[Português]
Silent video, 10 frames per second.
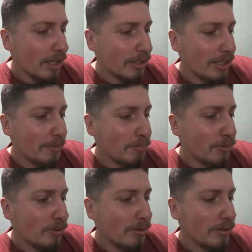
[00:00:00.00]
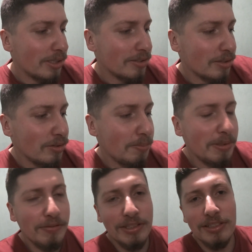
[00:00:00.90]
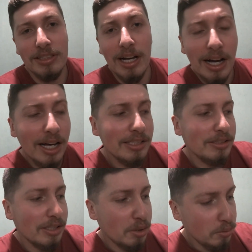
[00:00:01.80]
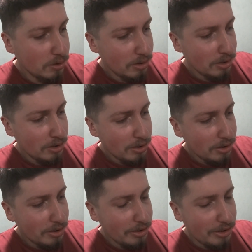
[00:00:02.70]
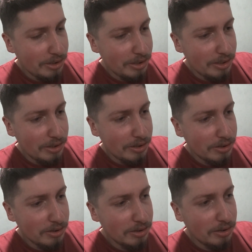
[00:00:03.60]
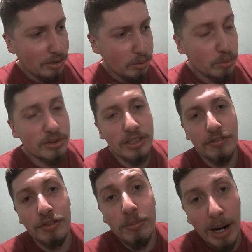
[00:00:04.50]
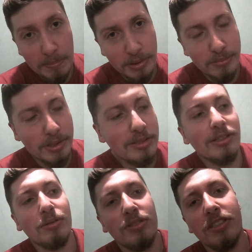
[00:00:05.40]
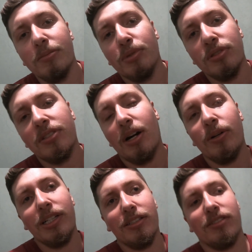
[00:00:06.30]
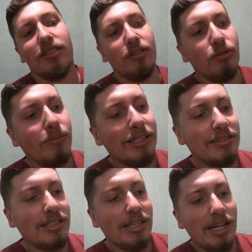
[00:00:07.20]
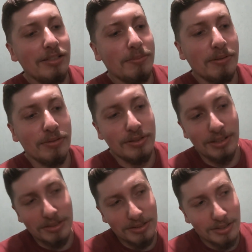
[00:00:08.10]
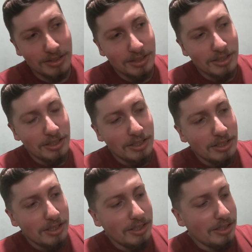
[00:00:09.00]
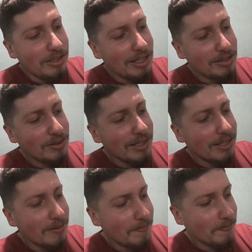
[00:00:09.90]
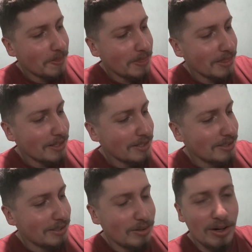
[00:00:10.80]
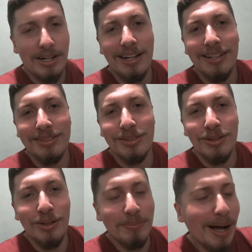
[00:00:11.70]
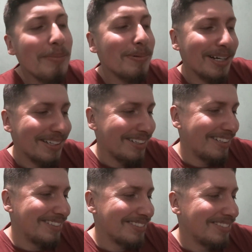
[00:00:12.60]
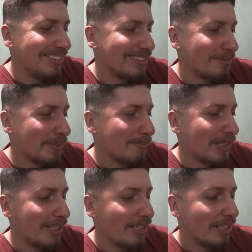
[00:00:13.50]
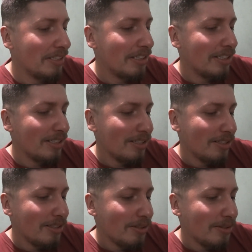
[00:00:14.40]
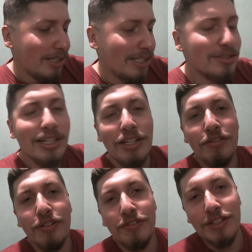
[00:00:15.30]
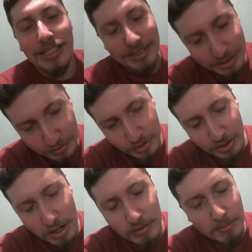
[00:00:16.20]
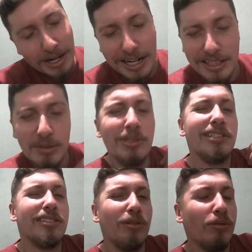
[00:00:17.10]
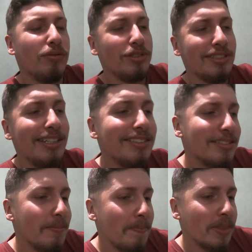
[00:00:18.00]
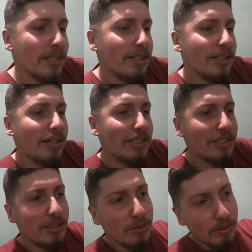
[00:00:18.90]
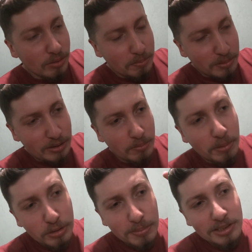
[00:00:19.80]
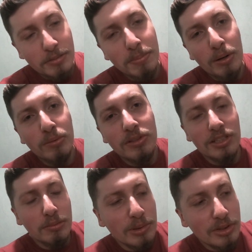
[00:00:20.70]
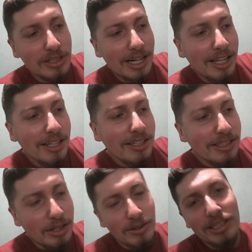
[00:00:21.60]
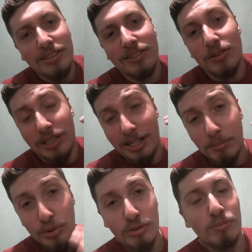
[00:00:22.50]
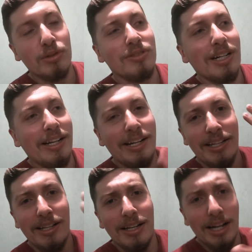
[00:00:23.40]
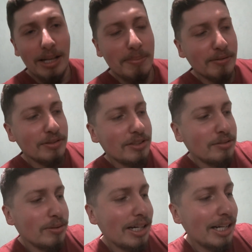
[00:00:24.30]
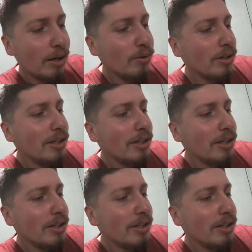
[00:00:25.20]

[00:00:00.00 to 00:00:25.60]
Até por questão de privacidade e tal. E eu consegui filmar pelo menos, né? Consegui mostrar o Renanzinho com mais detalhes para vocês. E é isso aí. Agora eu sou o papai, galera. Isso mesmo, sou o papai. É isso aí, eu vou finalizar esse vídeo aí, vou parar de enrolação com vocês. Acho que o, o, o ponto principal eu consegui mostrar, que era o Renanzinho. Eu queria muito mostrar ele aí para vocês no canal.